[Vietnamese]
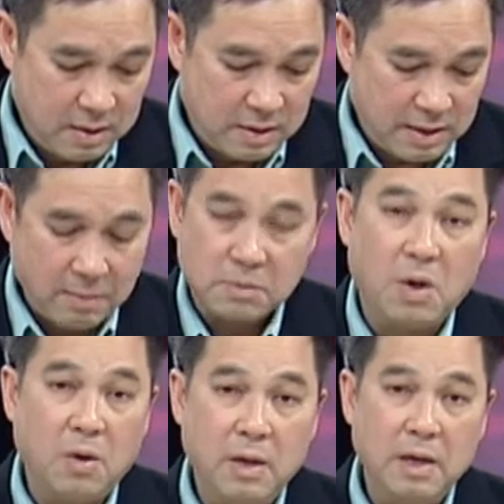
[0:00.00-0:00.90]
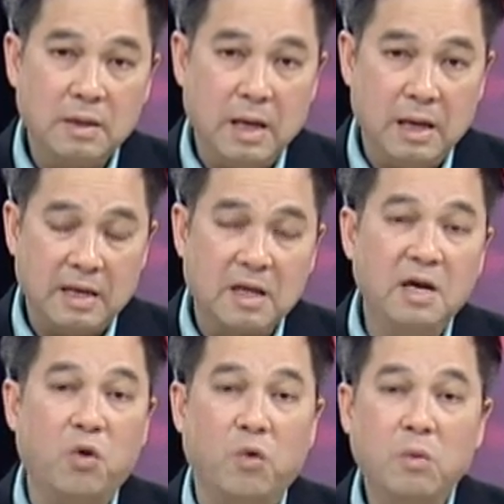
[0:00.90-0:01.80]
chồng tôi đó thì đã
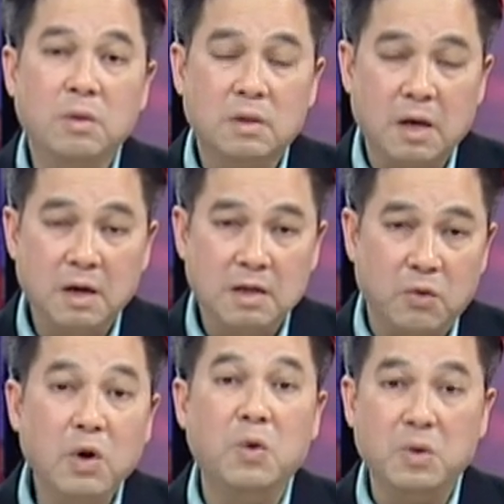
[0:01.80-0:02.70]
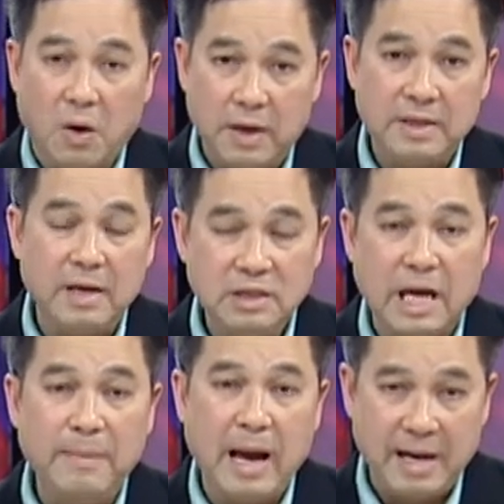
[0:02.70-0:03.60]
tới hữu tới tuổi hưu rồi, trên
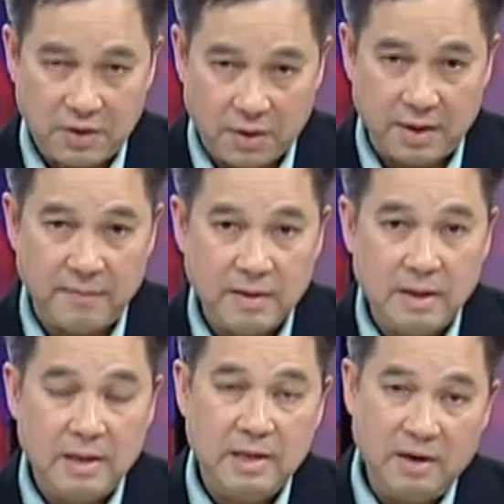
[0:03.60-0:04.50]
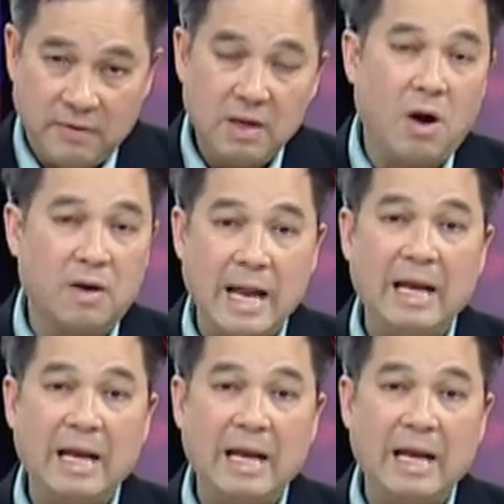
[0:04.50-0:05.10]
62 rồi nhưng vẫn còn đang